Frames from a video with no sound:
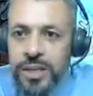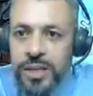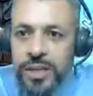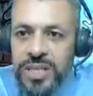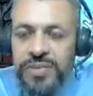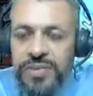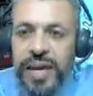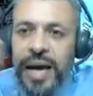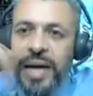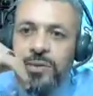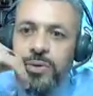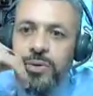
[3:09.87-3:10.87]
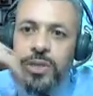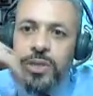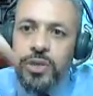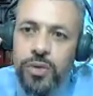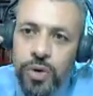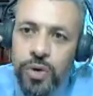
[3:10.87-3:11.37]
considerar
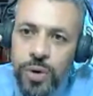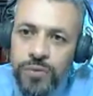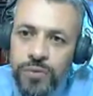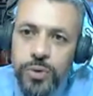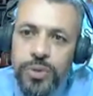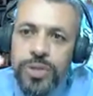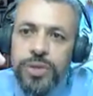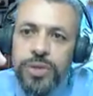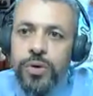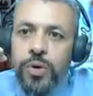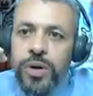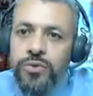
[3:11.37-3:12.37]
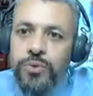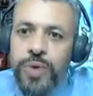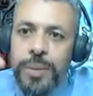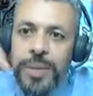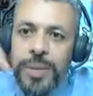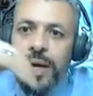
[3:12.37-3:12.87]
profundamente
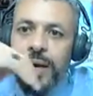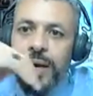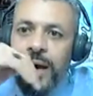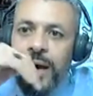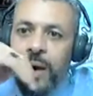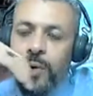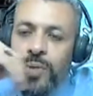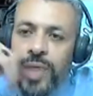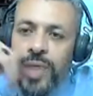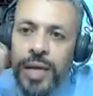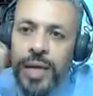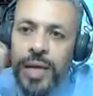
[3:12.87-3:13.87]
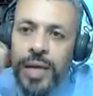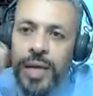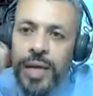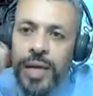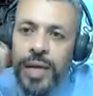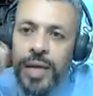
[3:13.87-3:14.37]
aos ah, atores
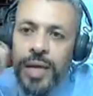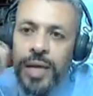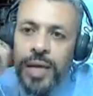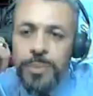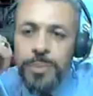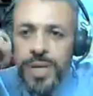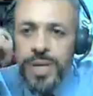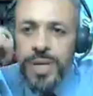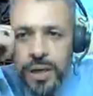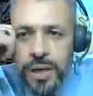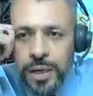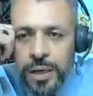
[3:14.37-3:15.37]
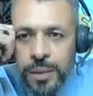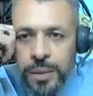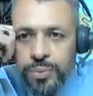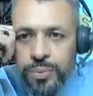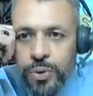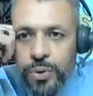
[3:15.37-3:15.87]
específicos, o papel da mulher,
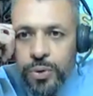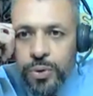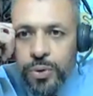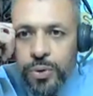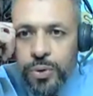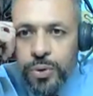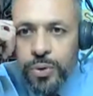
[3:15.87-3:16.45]
como as